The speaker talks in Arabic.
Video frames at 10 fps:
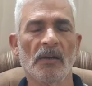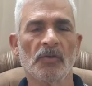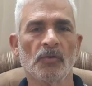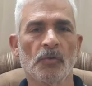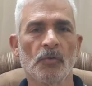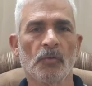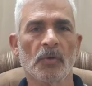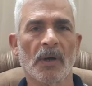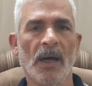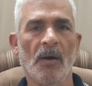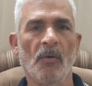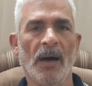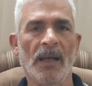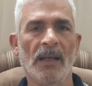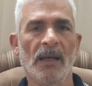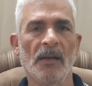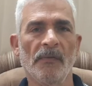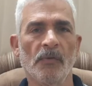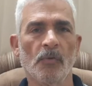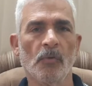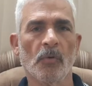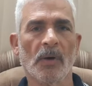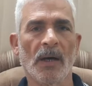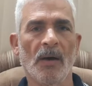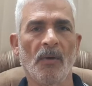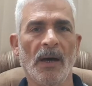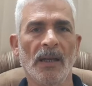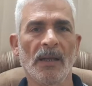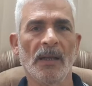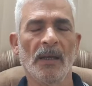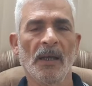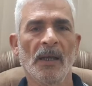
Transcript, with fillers: الطيور او على الفروخ او على